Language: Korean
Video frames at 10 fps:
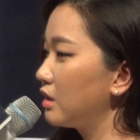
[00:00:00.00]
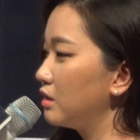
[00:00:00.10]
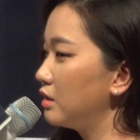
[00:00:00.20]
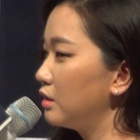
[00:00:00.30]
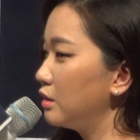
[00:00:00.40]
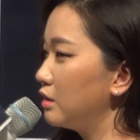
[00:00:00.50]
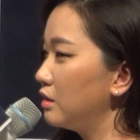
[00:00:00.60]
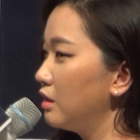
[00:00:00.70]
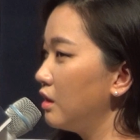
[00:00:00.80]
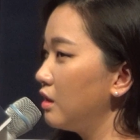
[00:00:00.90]
그
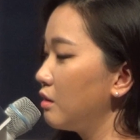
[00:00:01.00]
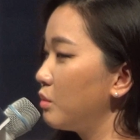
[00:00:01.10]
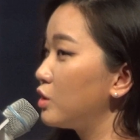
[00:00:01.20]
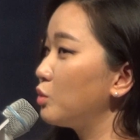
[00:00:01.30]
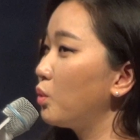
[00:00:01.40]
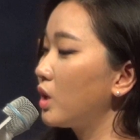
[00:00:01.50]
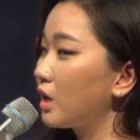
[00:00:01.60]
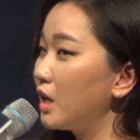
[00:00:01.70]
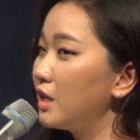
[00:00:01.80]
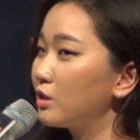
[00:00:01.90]
미스봉의
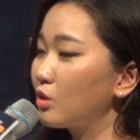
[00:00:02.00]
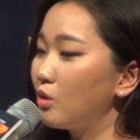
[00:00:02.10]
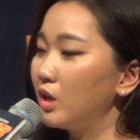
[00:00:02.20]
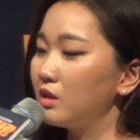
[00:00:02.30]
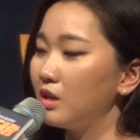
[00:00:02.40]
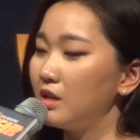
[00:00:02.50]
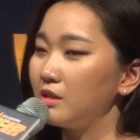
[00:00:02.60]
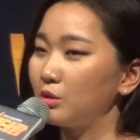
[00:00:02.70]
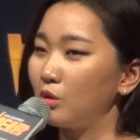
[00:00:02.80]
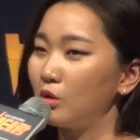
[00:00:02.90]
캐릭터에
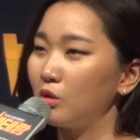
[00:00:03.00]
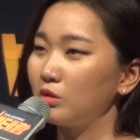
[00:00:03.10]
대해서